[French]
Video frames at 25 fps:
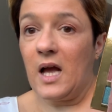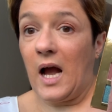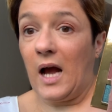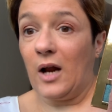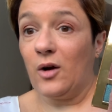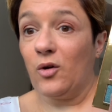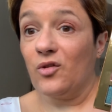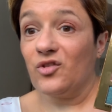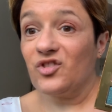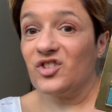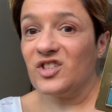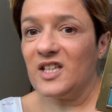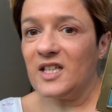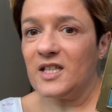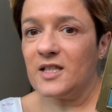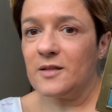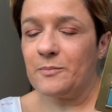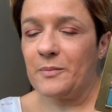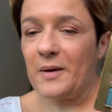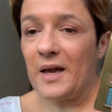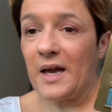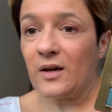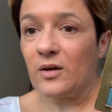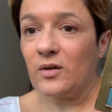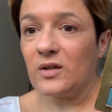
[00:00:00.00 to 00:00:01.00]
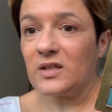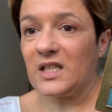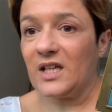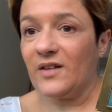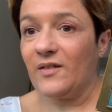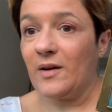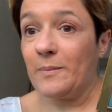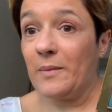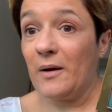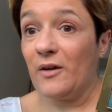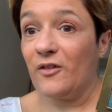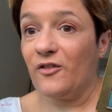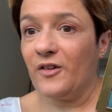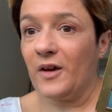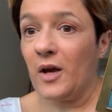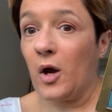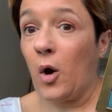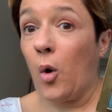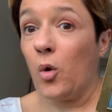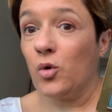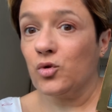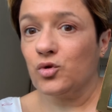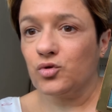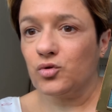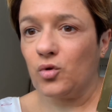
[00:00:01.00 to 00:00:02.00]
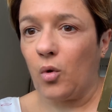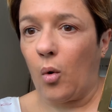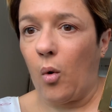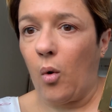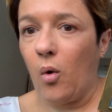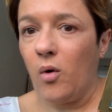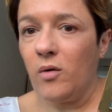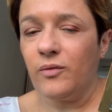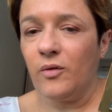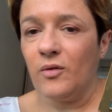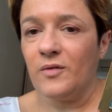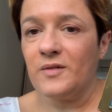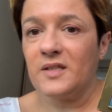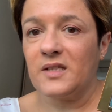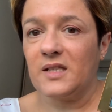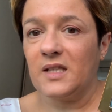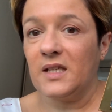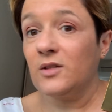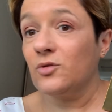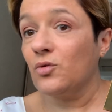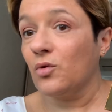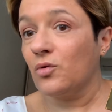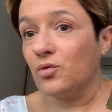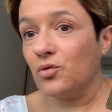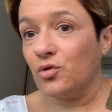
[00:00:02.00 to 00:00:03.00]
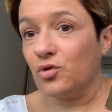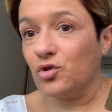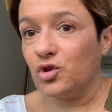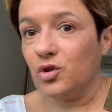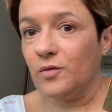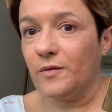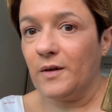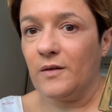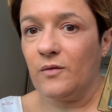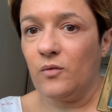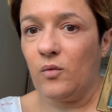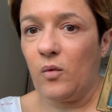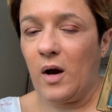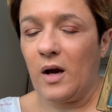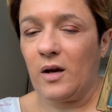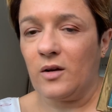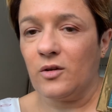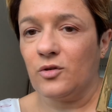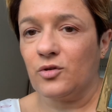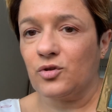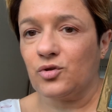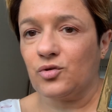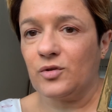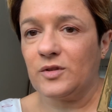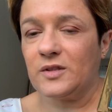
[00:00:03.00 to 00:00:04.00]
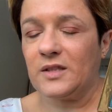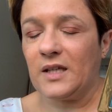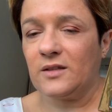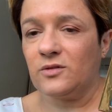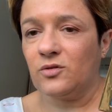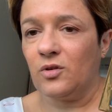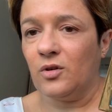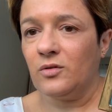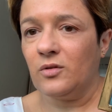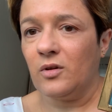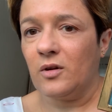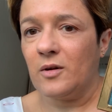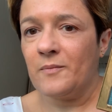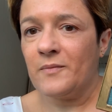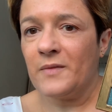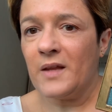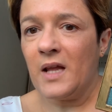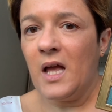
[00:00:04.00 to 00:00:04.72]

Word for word: Alors j'espère que ça va pas faire trop foncé, donc je vais voir euh, ce que ça donne.